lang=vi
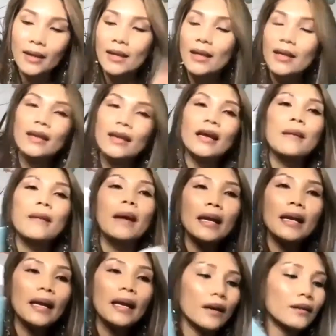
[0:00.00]
thì cái máy
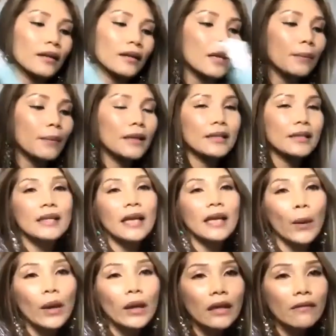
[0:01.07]
này có thể giúp anh chị giải quyết